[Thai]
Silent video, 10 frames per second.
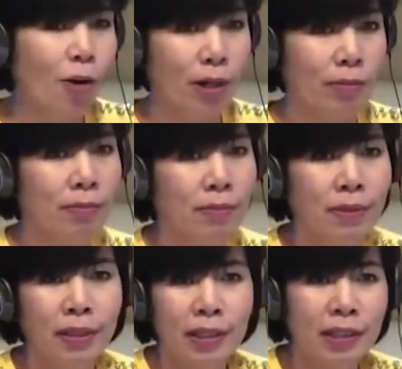ก่อน
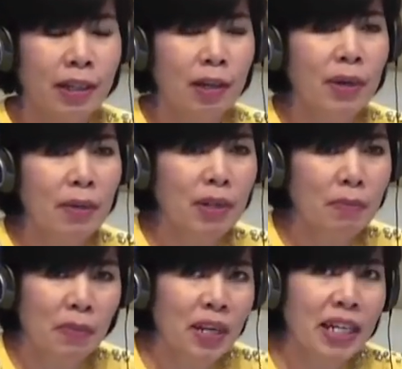แต่เรื่องบดีบดี
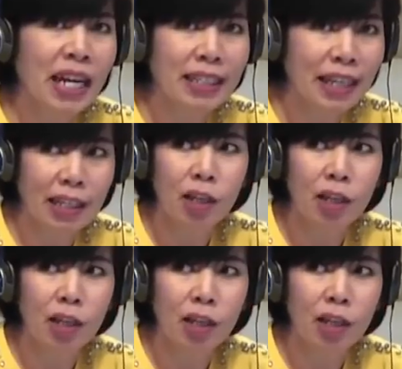มันเป็นเรื่องการจัด